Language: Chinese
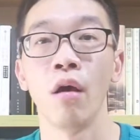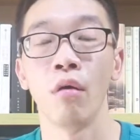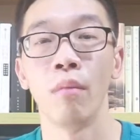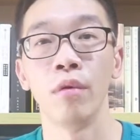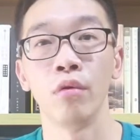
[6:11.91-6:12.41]

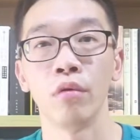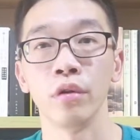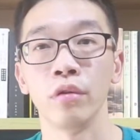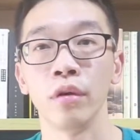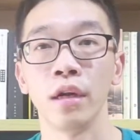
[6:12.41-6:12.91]
我们如果
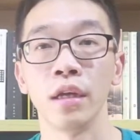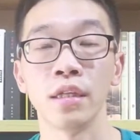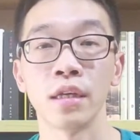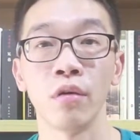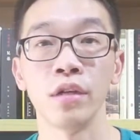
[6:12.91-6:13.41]
你有任何
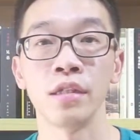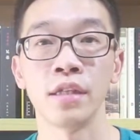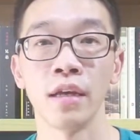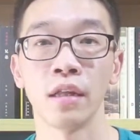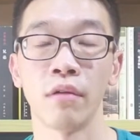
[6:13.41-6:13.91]
意见或意
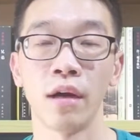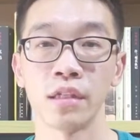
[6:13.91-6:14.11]
建议的话，